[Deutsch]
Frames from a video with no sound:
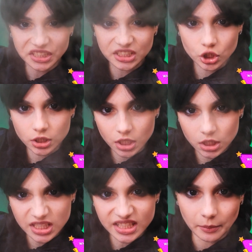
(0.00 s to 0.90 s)
oder
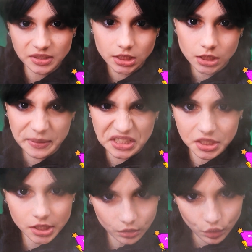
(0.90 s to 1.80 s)
Ennets?
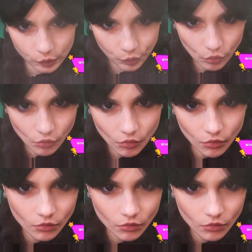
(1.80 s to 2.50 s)
Schreibt es in die